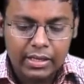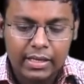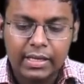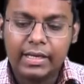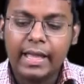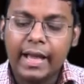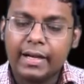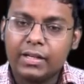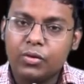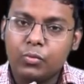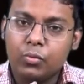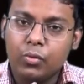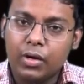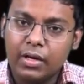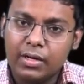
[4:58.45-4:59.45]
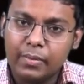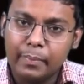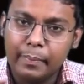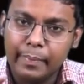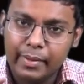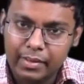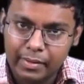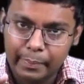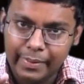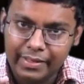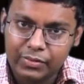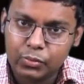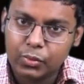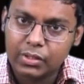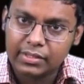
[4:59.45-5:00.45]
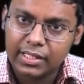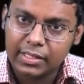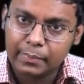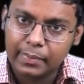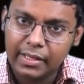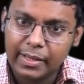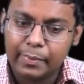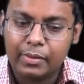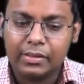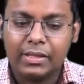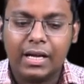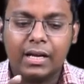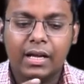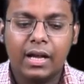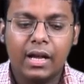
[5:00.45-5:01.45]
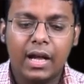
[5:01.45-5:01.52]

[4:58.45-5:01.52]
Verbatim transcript: এখানে একটা ওয়ার্ড মানে বেস ওয়ার্ড থাকবে এবং তার